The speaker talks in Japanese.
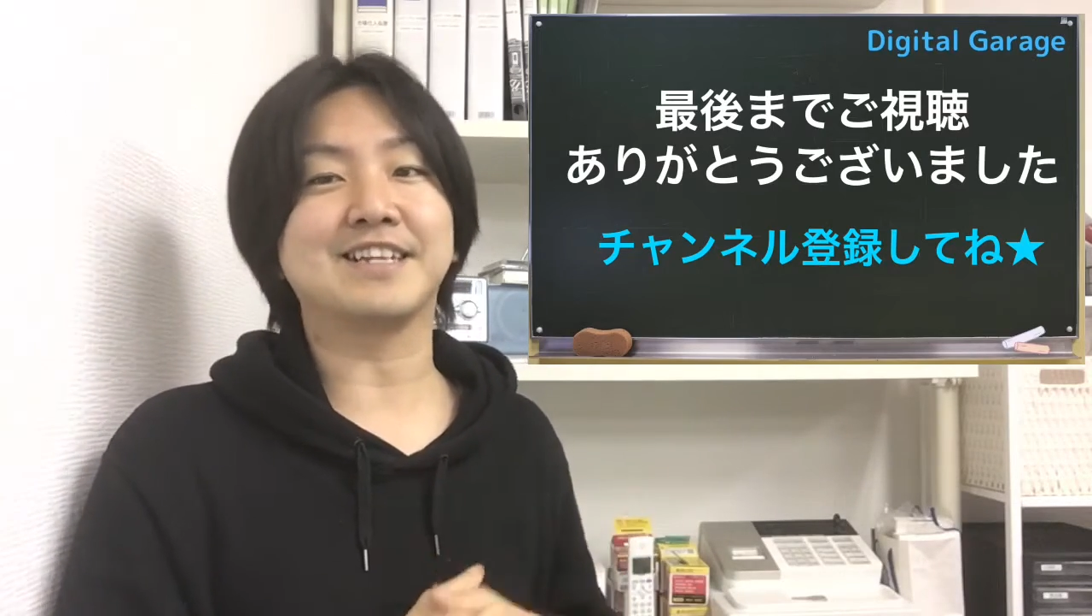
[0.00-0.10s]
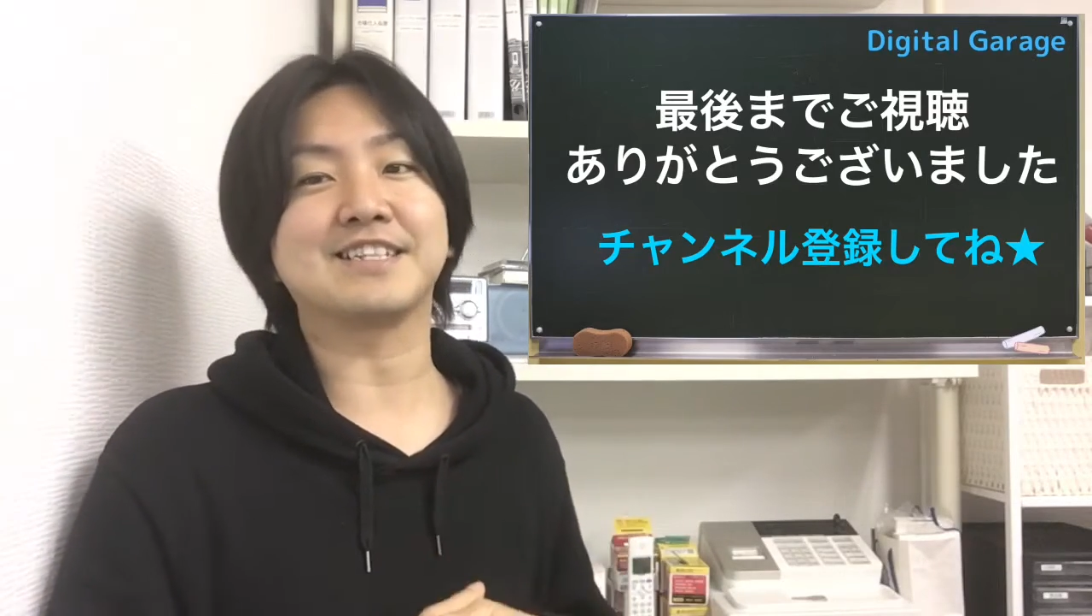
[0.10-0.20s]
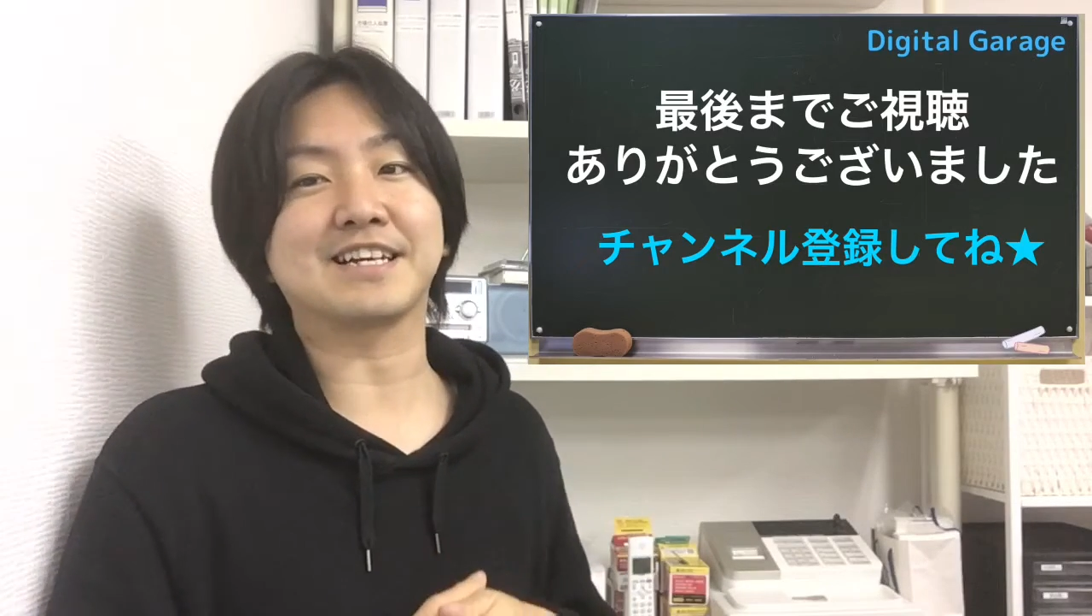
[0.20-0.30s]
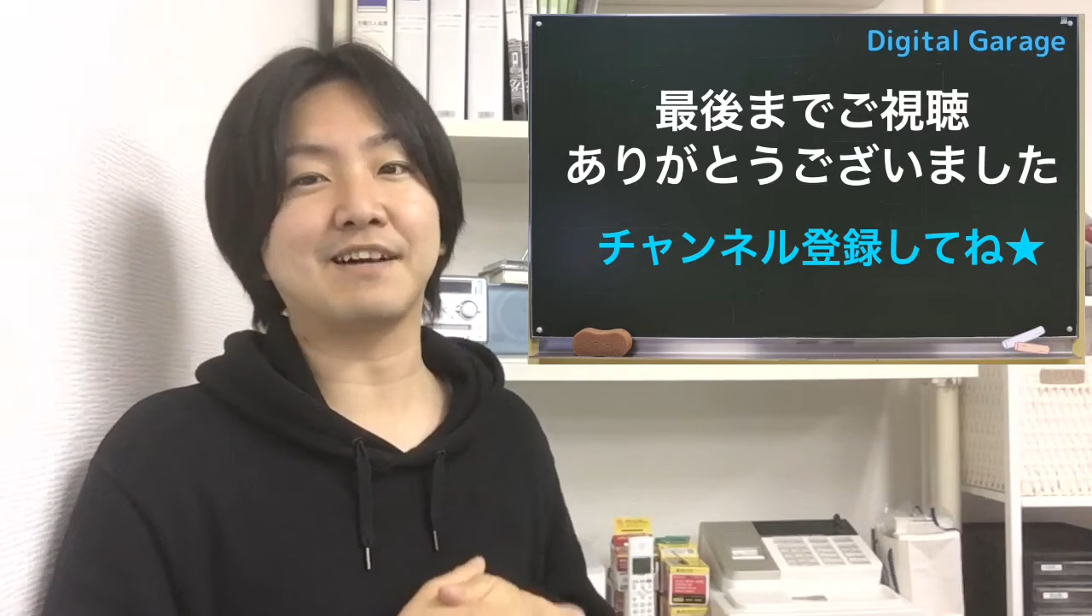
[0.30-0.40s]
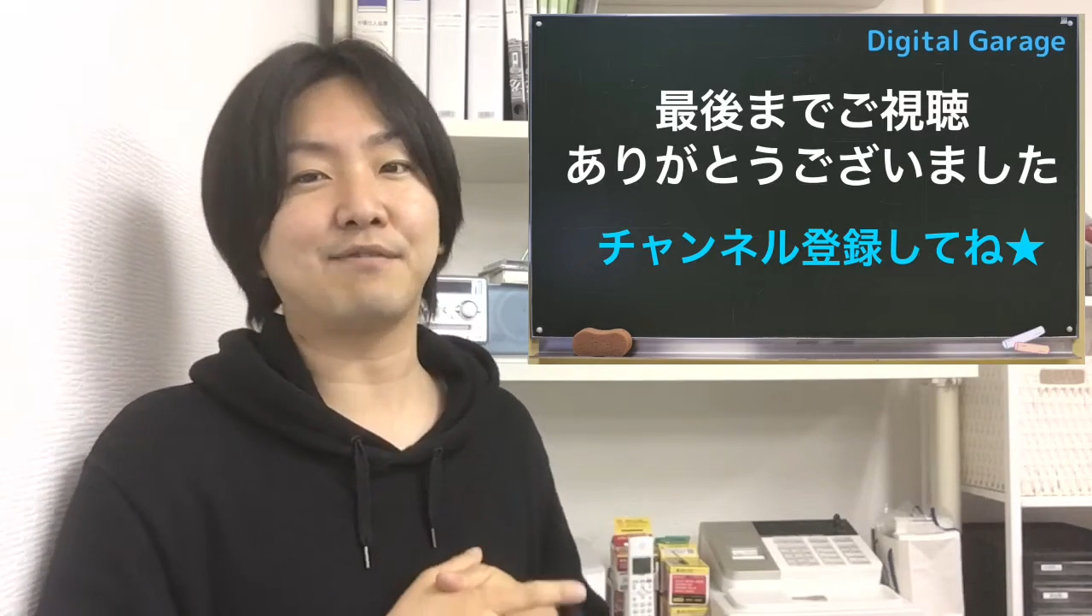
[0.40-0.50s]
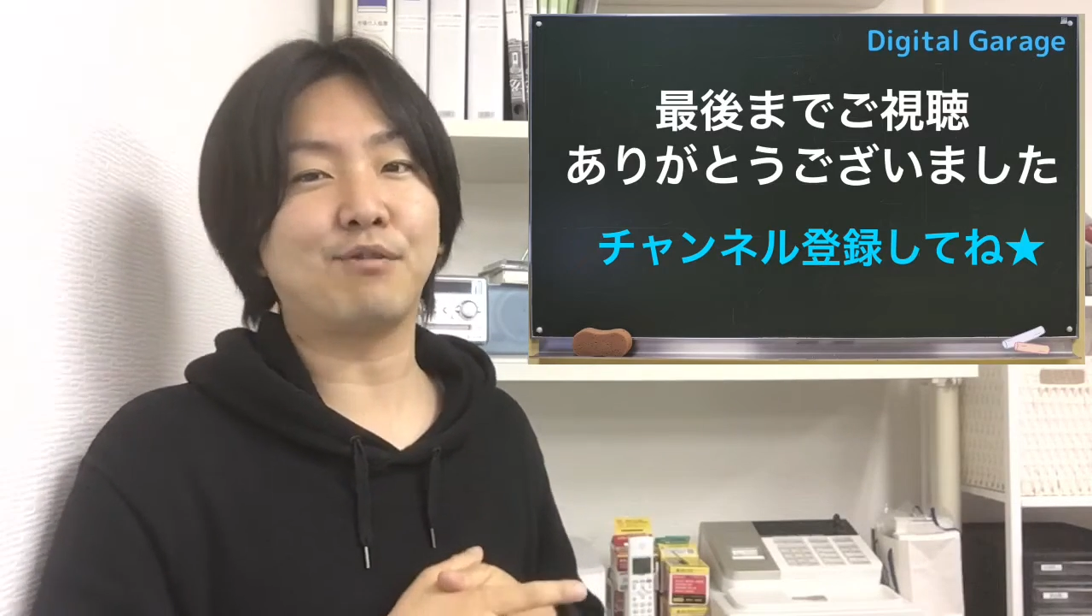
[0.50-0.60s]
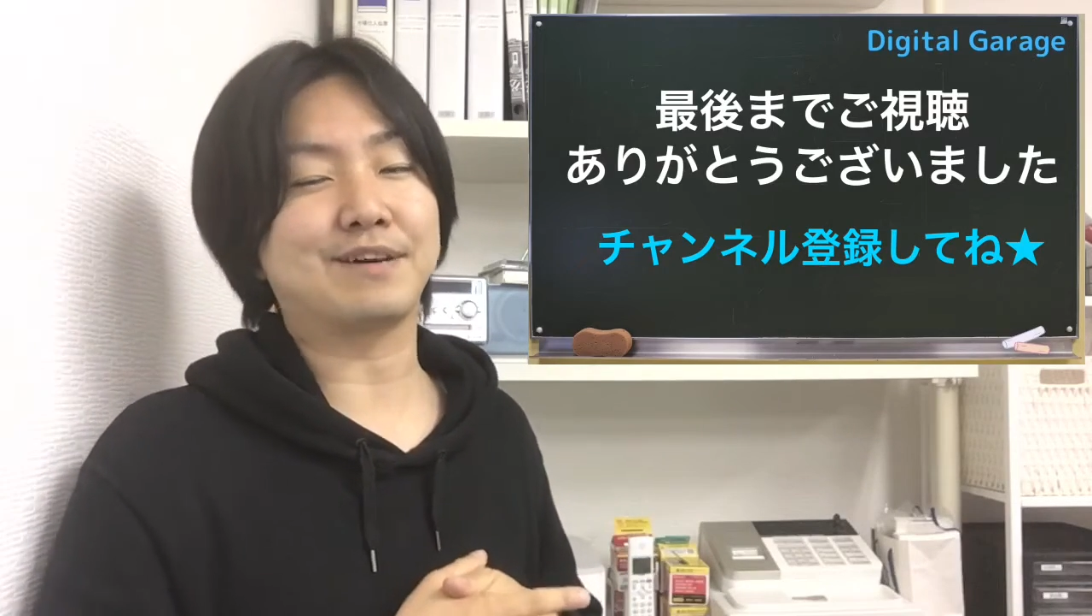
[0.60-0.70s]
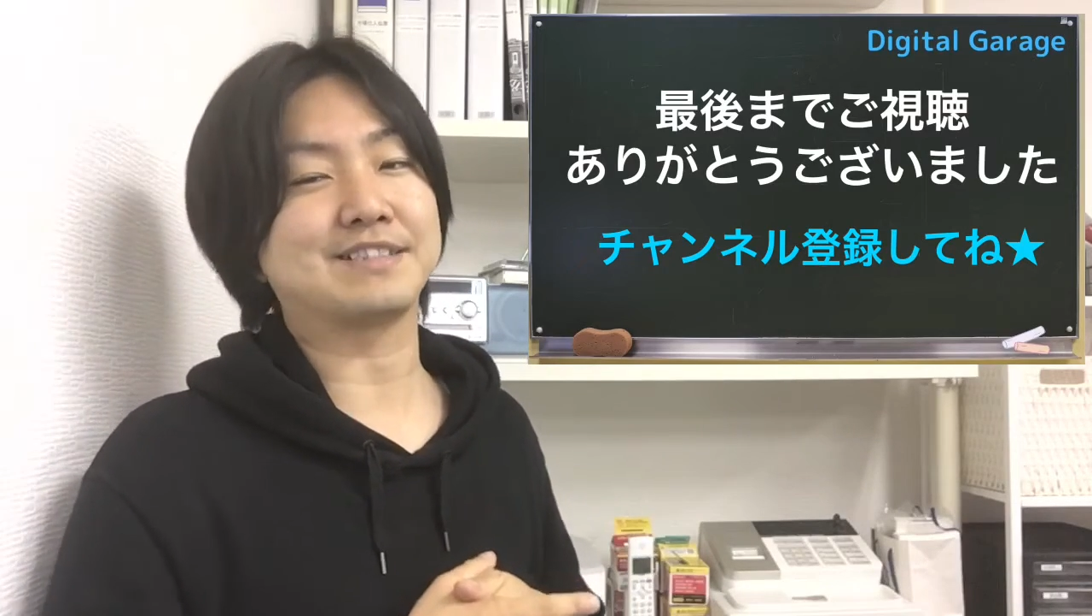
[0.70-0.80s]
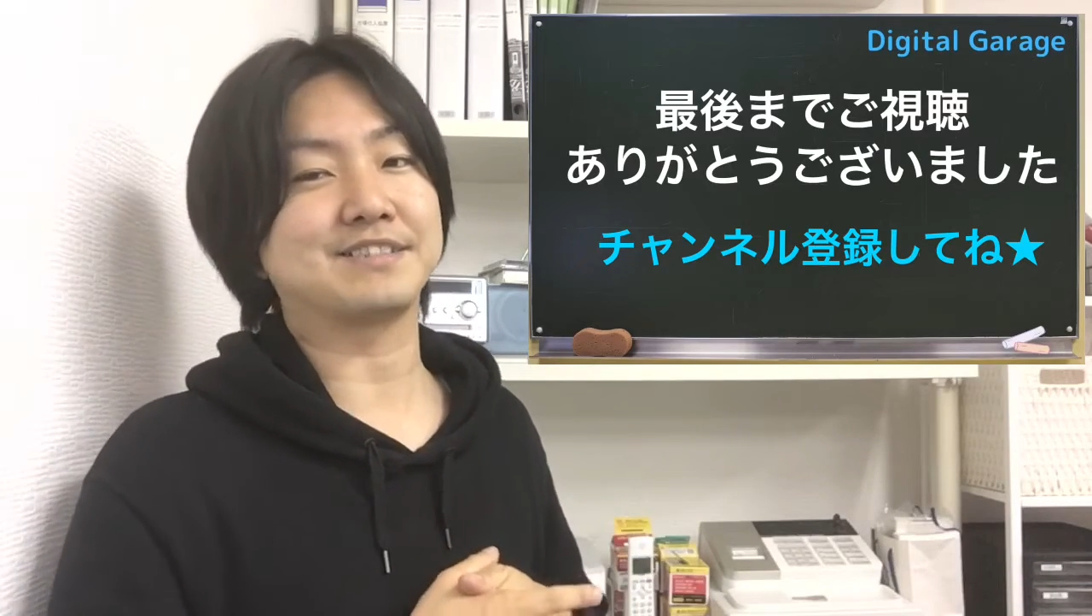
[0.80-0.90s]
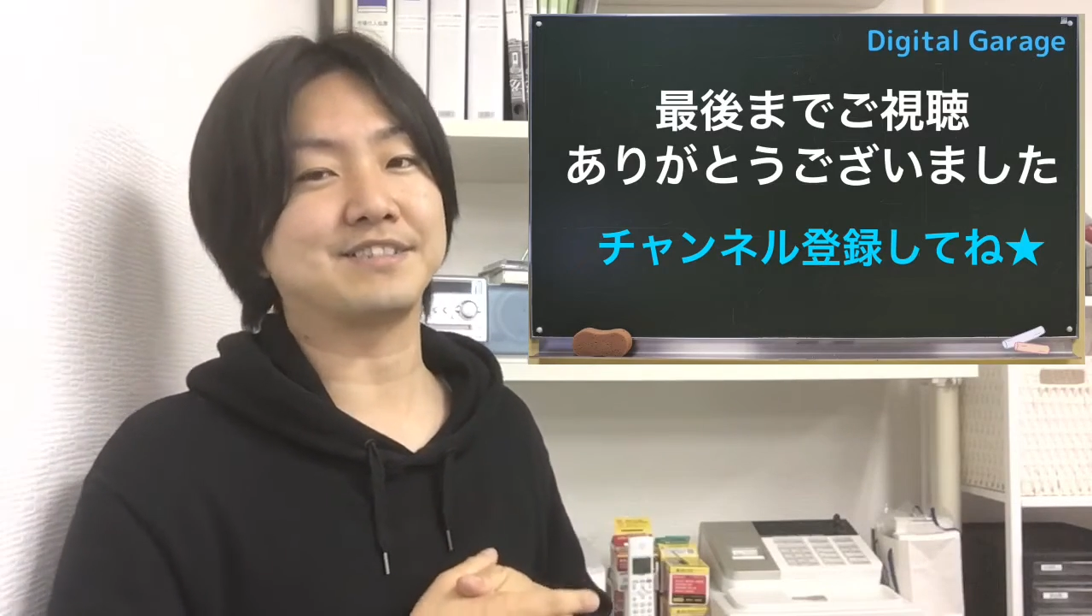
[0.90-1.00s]
いて若干
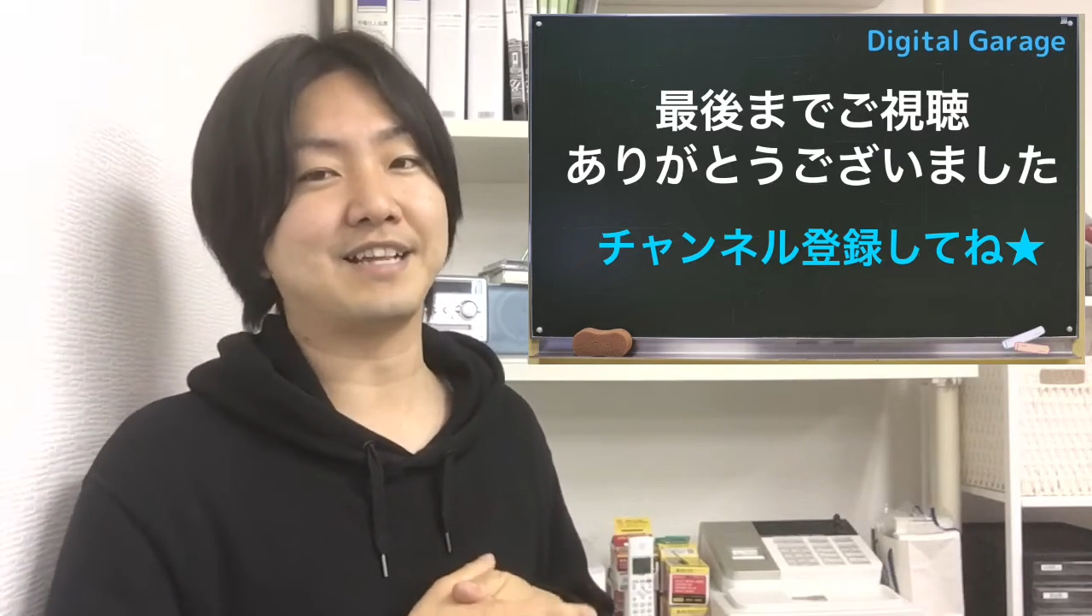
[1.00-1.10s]
フォーカスし